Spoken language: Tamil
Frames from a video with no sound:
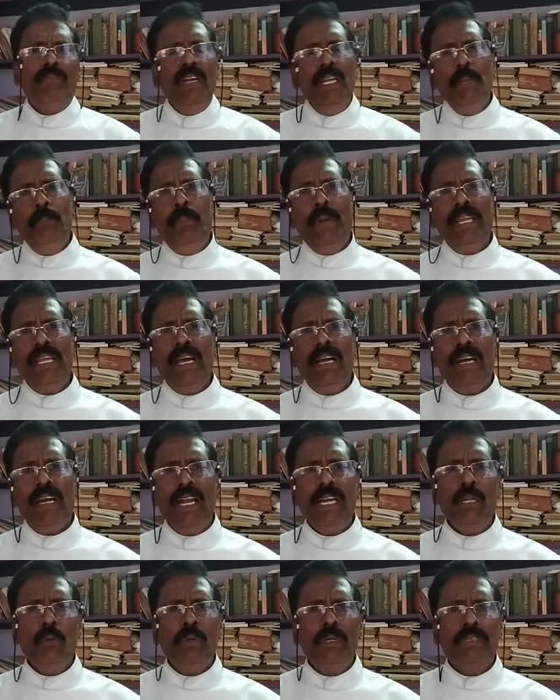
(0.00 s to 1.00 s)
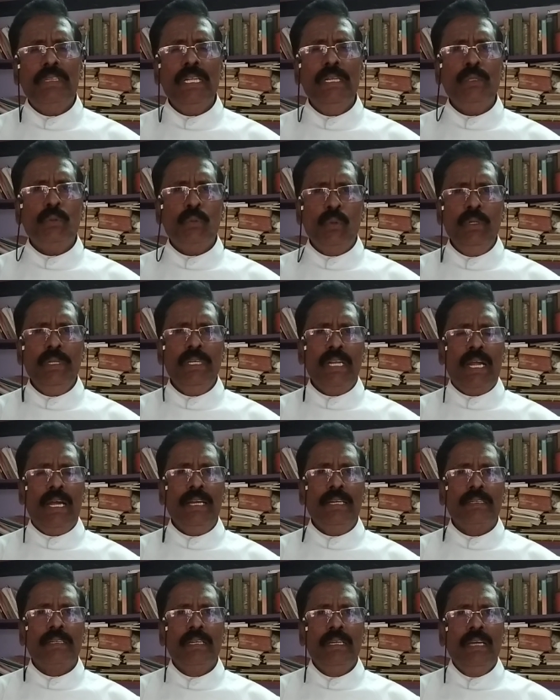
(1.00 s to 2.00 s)
வெளிப்படையாக ஆண்டவரிடத்தில்
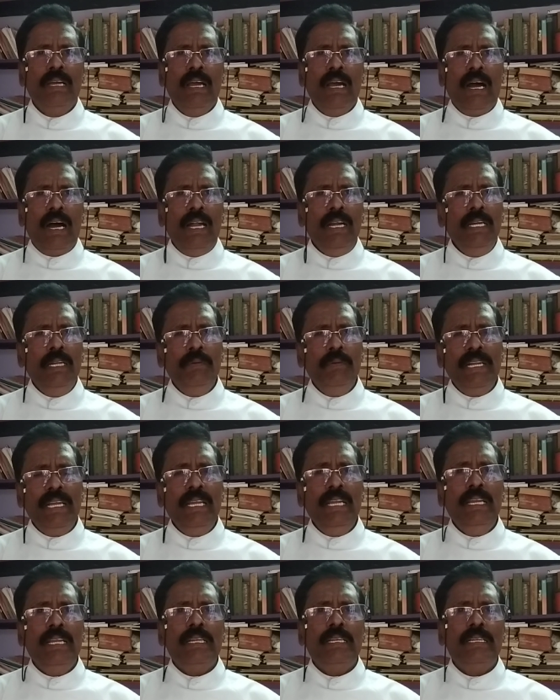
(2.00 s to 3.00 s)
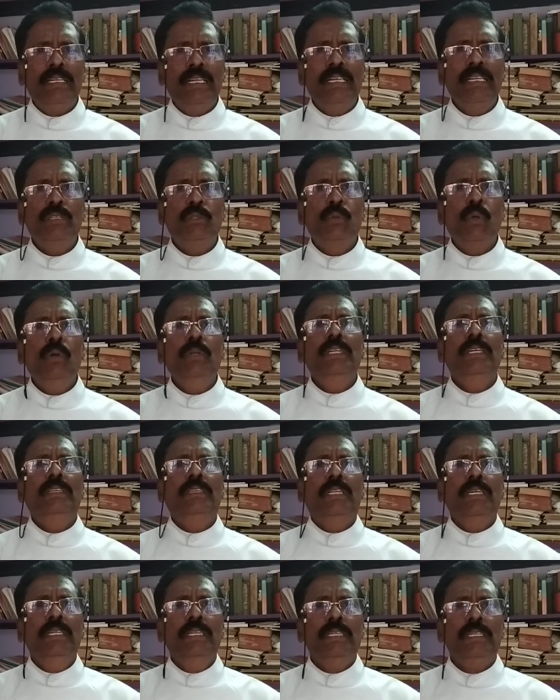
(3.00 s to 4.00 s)
சொல்லுகிறான் ஆண்டவரே என்னை
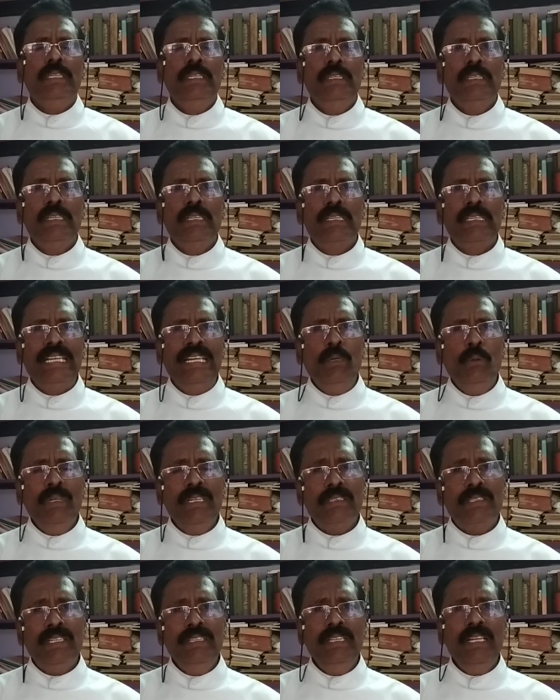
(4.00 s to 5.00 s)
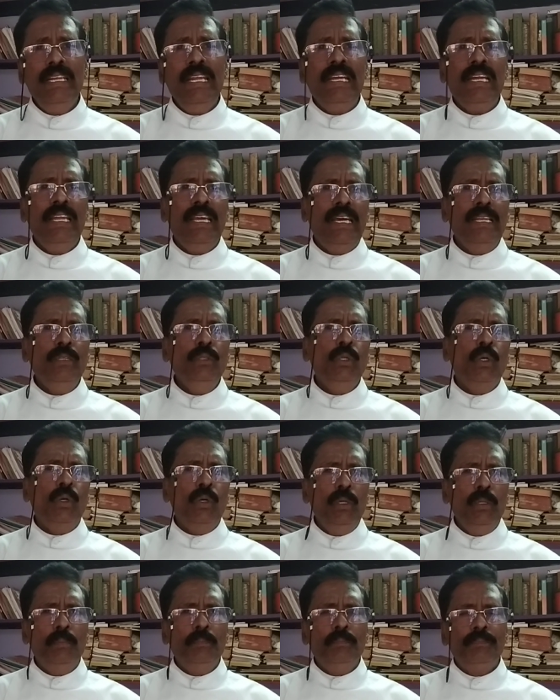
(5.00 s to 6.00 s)
சோதித்து என்னுடைய சிந்தனைகளை அறிந்து
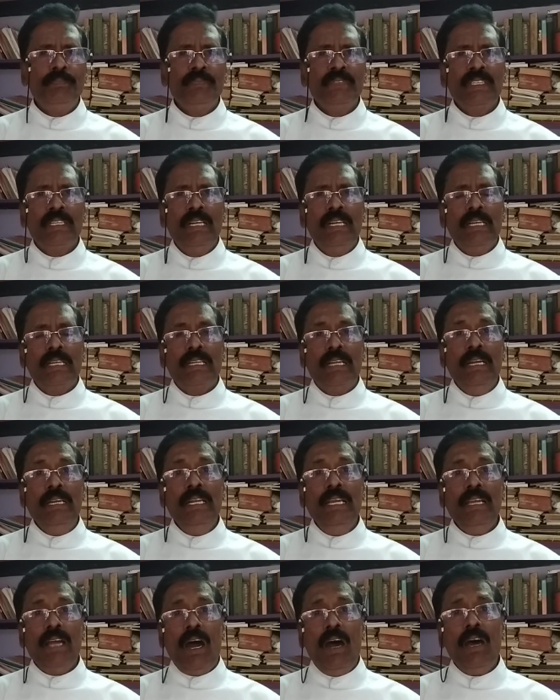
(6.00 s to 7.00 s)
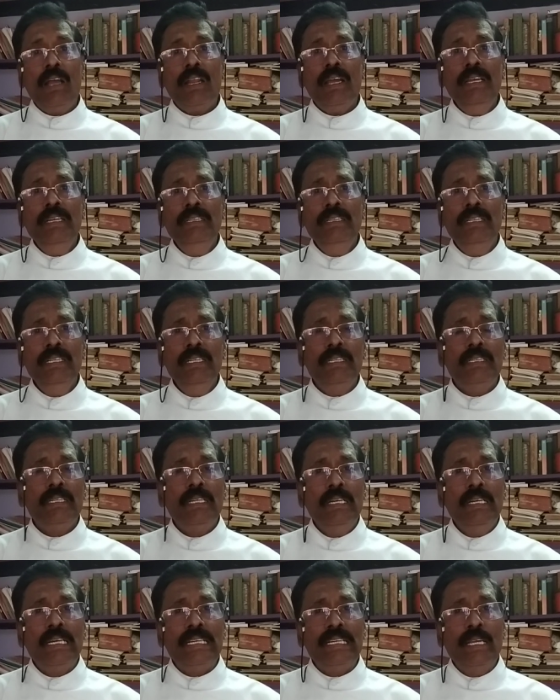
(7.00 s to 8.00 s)
கொள்ளும் என்னை ஆராய்ந்து
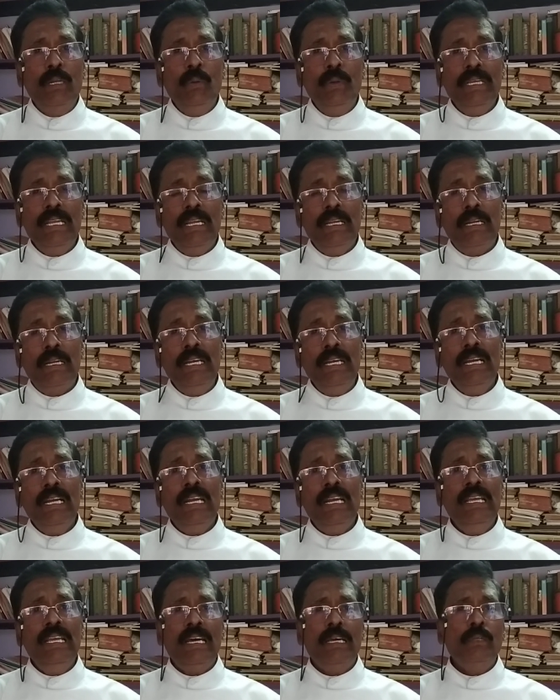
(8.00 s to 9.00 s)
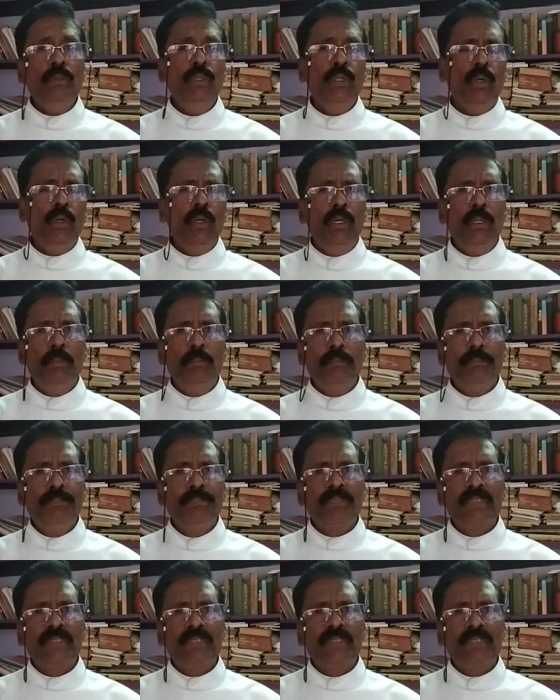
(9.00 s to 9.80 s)
என்னுடைய எண்ணங்களை அறிந்து கொள்ளும்